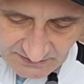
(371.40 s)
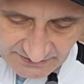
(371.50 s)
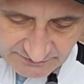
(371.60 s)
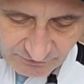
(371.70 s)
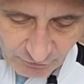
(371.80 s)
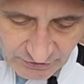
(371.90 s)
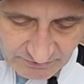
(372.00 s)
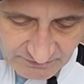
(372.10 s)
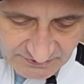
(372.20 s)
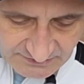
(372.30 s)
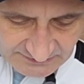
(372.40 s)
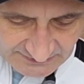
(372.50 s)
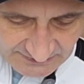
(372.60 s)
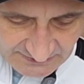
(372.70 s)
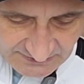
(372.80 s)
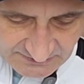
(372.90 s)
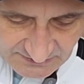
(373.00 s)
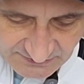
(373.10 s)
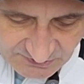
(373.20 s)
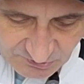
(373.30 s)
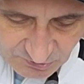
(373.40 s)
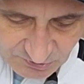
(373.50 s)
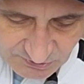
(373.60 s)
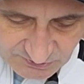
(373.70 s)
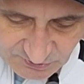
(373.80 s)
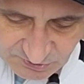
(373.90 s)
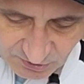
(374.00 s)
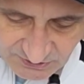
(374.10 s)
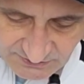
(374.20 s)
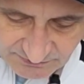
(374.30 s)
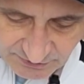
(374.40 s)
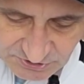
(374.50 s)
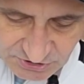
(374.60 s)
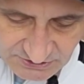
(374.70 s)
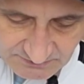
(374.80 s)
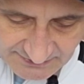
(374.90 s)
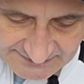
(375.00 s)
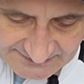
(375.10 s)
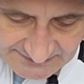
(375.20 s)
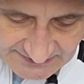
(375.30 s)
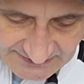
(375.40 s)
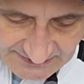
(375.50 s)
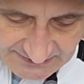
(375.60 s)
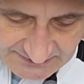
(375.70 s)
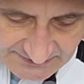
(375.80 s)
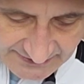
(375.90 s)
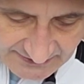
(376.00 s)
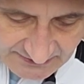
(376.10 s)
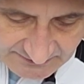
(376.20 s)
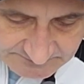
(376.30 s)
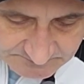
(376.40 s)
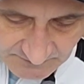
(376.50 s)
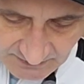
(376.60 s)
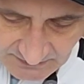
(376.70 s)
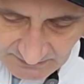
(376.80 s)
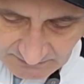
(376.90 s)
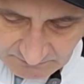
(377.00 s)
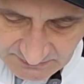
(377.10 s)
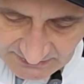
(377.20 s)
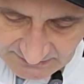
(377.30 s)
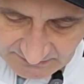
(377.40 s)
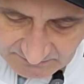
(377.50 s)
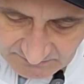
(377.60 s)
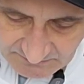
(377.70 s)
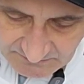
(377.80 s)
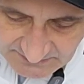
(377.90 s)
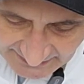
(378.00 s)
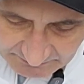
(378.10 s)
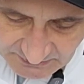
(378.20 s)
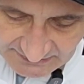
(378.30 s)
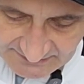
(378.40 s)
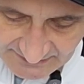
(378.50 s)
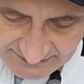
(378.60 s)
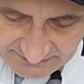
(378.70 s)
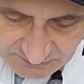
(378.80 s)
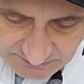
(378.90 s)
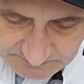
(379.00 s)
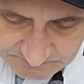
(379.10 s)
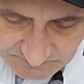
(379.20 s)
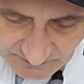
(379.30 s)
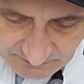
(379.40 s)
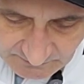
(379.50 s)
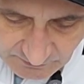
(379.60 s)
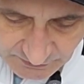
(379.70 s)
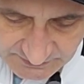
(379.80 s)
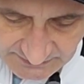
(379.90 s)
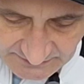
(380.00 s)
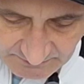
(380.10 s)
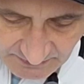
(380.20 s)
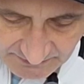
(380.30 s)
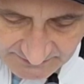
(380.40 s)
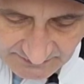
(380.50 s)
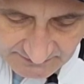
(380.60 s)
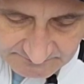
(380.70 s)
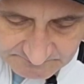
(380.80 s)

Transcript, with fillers: Ich freue mich, dass du so tolle Fortschritte machst. Denk mit der, denk mit der Zeit, wirst es immer besser.